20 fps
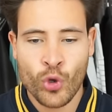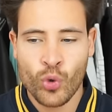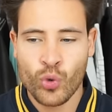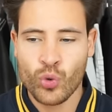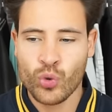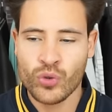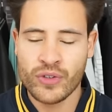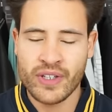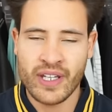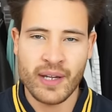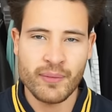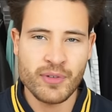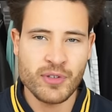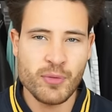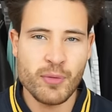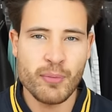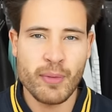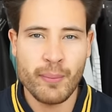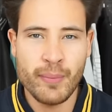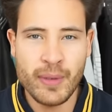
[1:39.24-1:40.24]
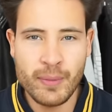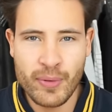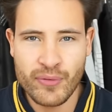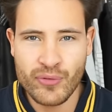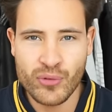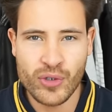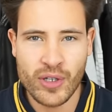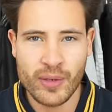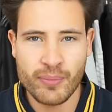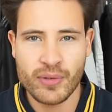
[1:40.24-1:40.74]
Und dann habe ich mit meinem
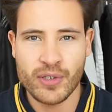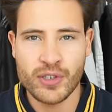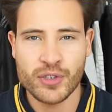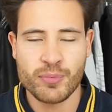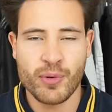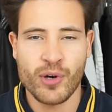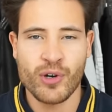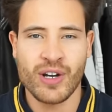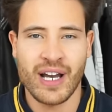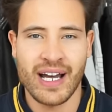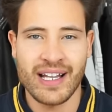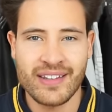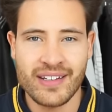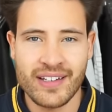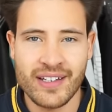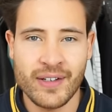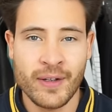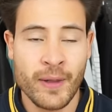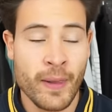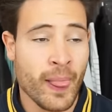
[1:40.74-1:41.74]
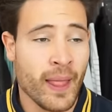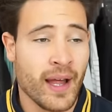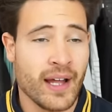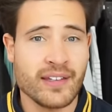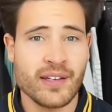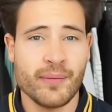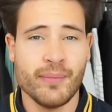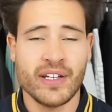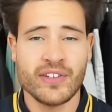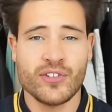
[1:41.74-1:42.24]
Mitbewohner gesprochen, André,
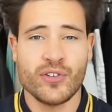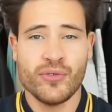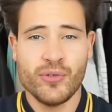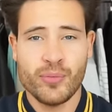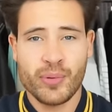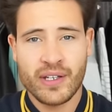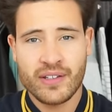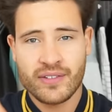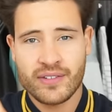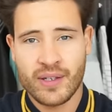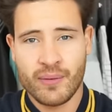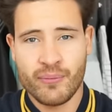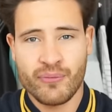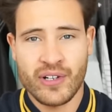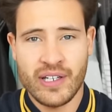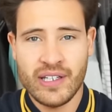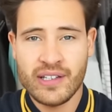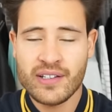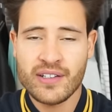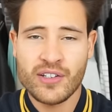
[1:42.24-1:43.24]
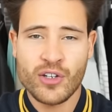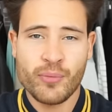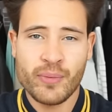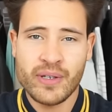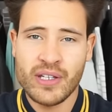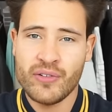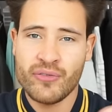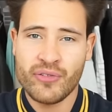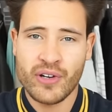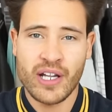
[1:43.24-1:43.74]
André Merzhoff übrigens, ähm, verlinke ich auch
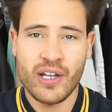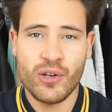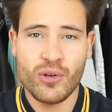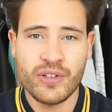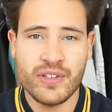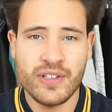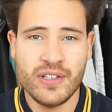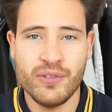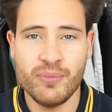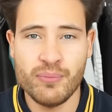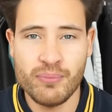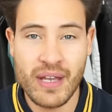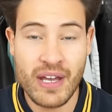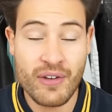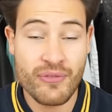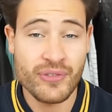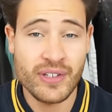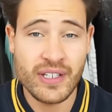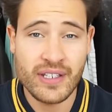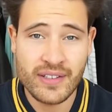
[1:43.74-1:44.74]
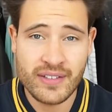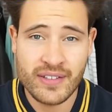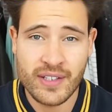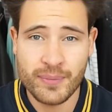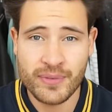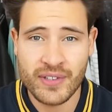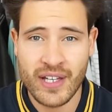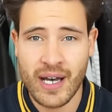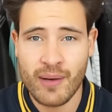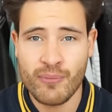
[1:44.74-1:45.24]
mal hier für alle Leute, die mehr
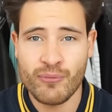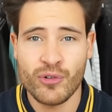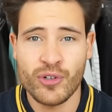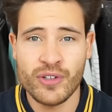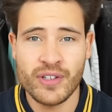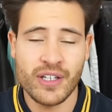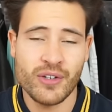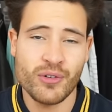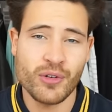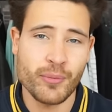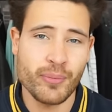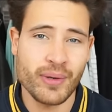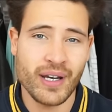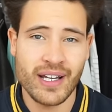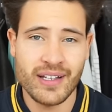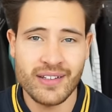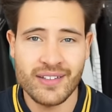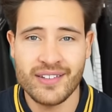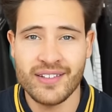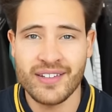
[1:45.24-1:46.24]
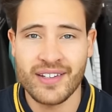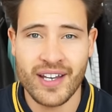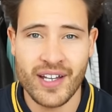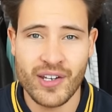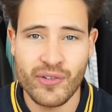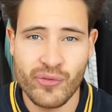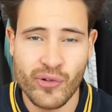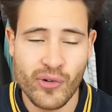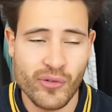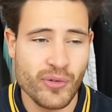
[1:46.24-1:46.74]
Fitness-Tipps haben wollen. Der Junge bereitet sich
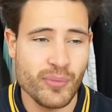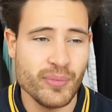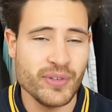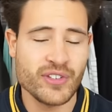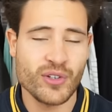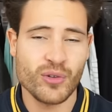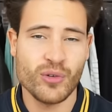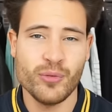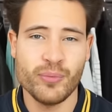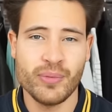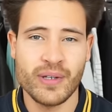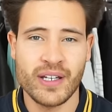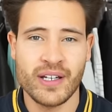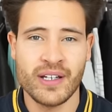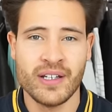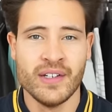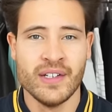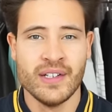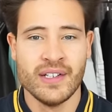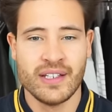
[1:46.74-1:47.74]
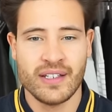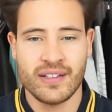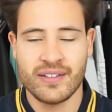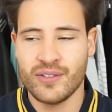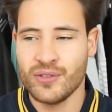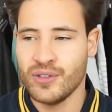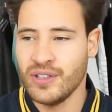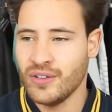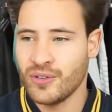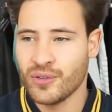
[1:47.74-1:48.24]
gerade vor für Mr. Olympia. dass
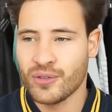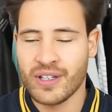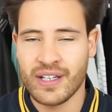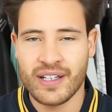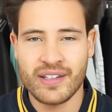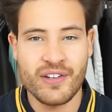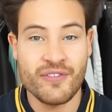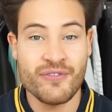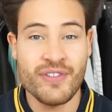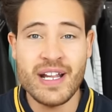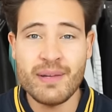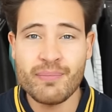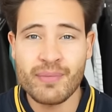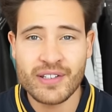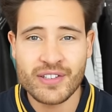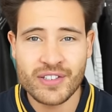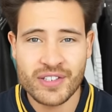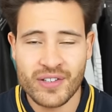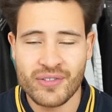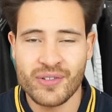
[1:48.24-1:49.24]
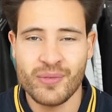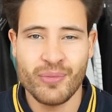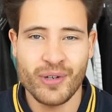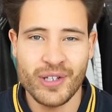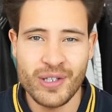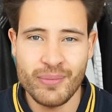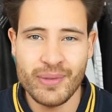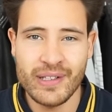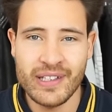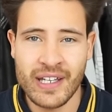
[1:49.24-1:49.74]
ist so die die sogenannte Weltmeisterschaft im
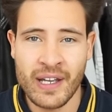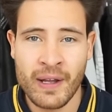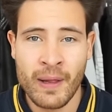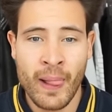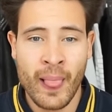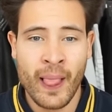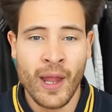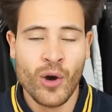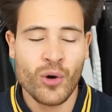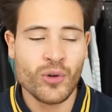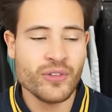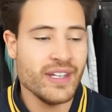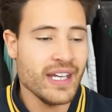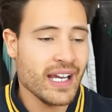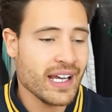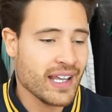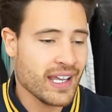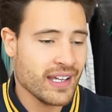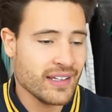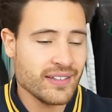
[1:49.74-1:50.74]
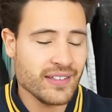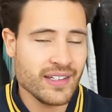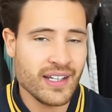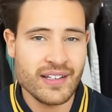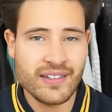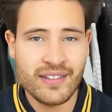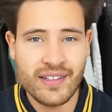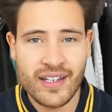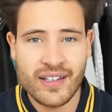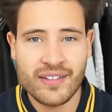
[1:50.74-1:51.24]
Bodybuilding. Und der kennt sich
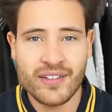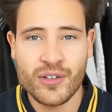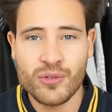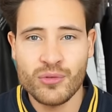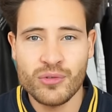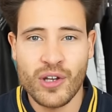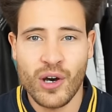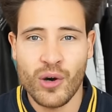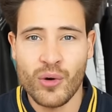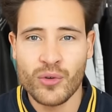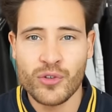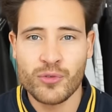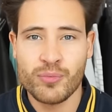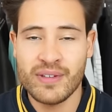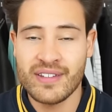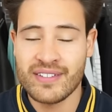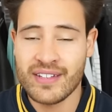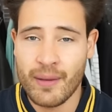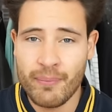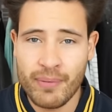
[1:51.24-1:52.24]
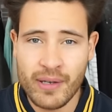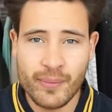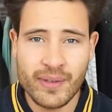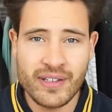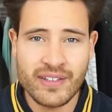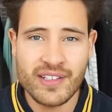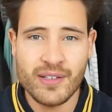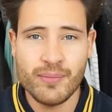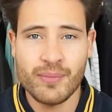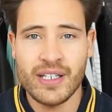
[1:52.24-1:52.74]
halt sehr, sehr gut aus mit
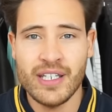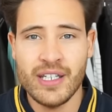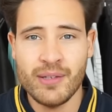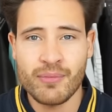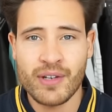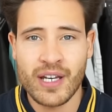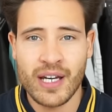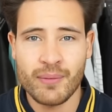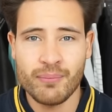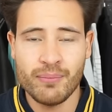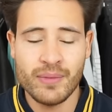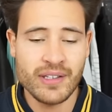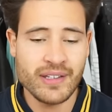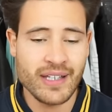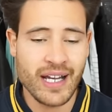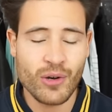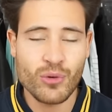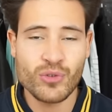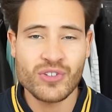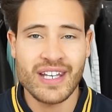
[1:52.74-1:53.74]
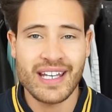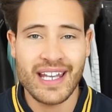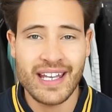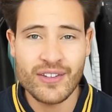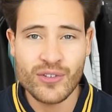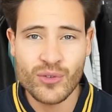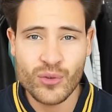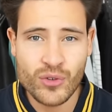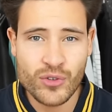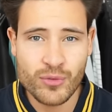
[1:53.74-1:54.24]
Supplements, die man nehmen kann, mit
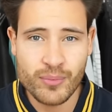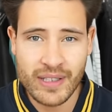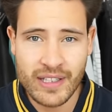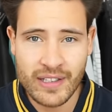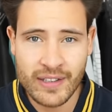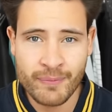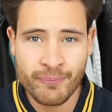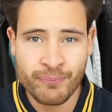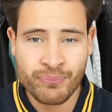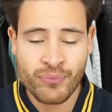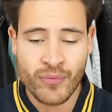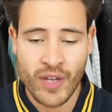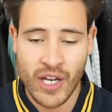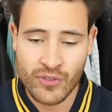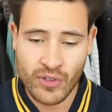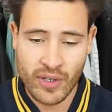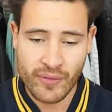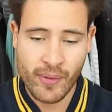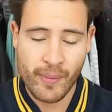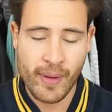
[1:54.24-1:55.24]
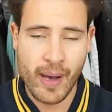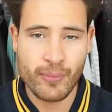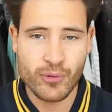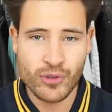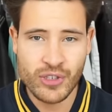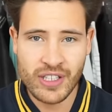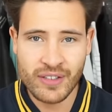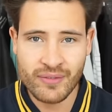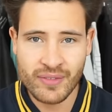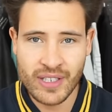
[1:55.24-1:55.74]
Nahrungsergänzungsmitteln. Also einfach mal
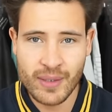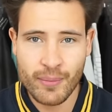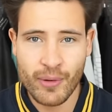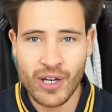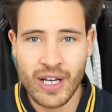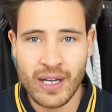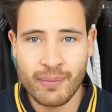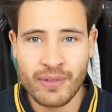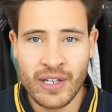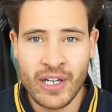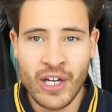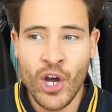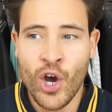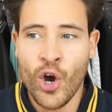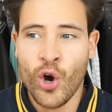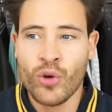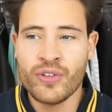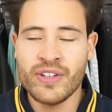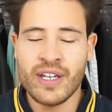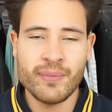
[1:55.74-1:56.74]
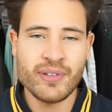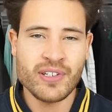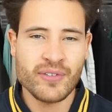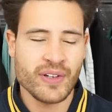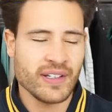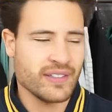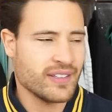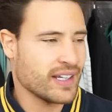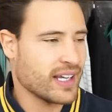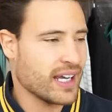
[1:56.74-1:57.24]
abonnieren, wenn ihr Bock habt. Und den habe ich
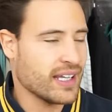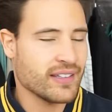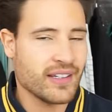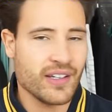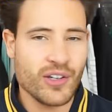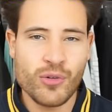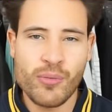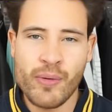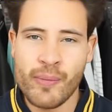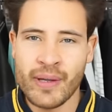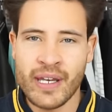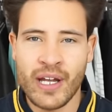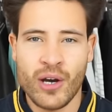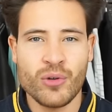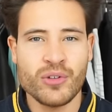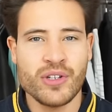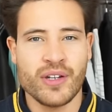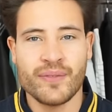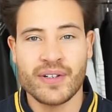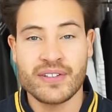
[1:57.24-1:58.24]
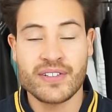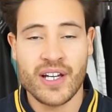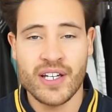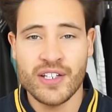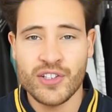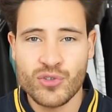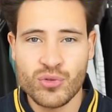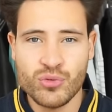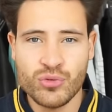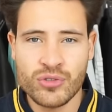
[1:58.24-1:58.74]
gefragt, ich sage, André, guck mal meine Haut an, was
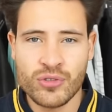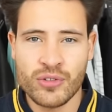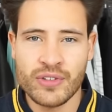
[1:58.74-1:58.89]
kann ich tun?